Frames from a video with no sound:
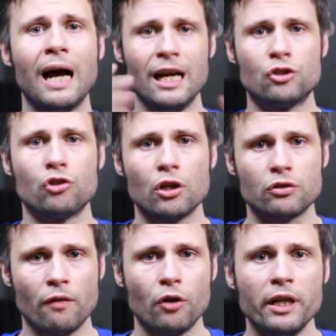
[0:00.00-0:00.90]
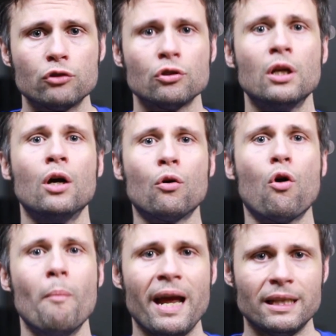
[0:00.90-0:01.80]
adiciona os favoritos,
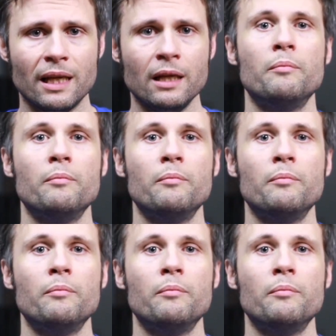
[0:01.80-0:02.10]
comentem,